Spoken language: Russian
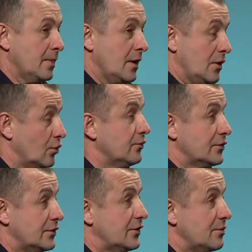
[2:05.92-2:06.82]
И он
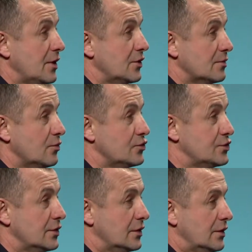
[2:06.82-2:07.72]
фактически меня этому
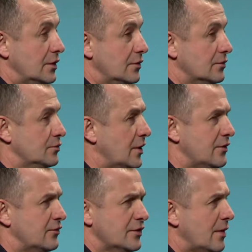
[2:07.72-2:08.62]
учил, и у меня не
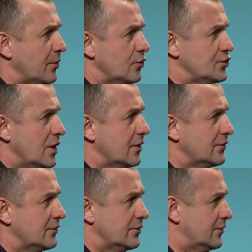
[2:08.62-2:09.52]
всегда получалось,
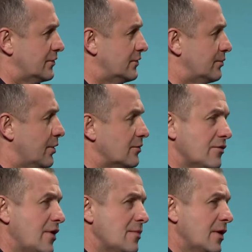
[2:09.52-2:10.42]
С первое
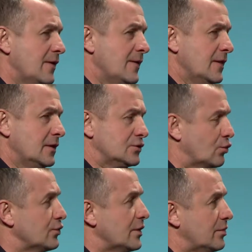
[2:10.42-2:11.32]
время
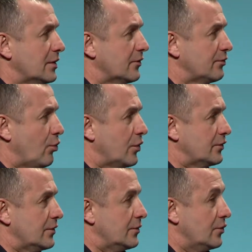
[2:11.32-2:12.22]
трудно было в
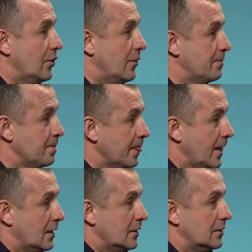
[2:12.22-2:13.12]
спорте, но
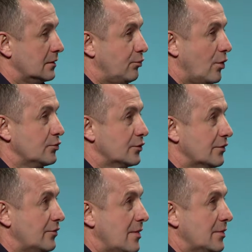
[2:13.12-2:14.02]
э, помню это
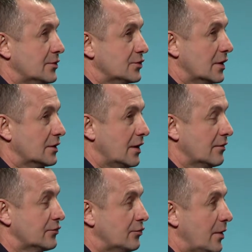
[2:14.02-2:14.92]
время, даже когда я
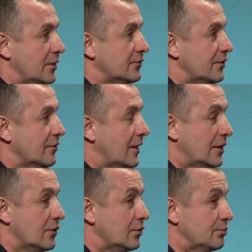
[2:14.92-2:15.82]
выступал на
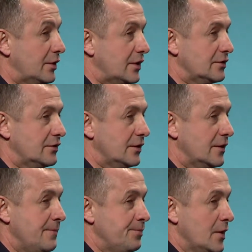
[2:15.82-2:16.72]
соревнованиях, он приходил,
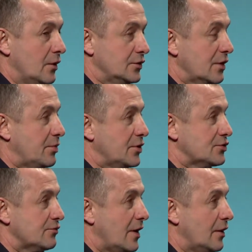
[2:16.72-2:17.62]
он так
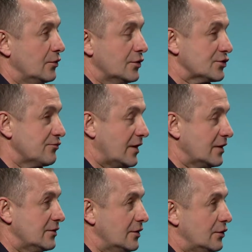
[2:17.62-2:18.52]
переживал, он даже
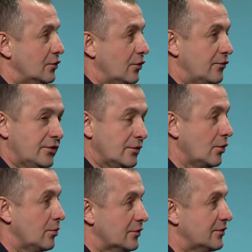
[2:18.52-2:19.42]
выходил, но все равно
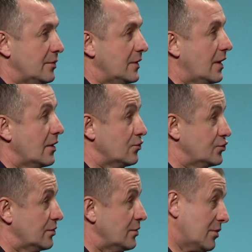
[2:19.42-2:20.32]
был за меня и
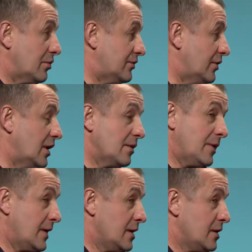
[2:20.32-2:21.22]
учил меня быть сильным,
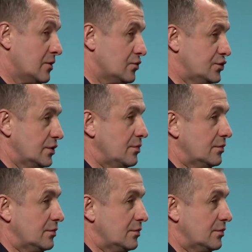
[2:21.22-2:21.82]
учил,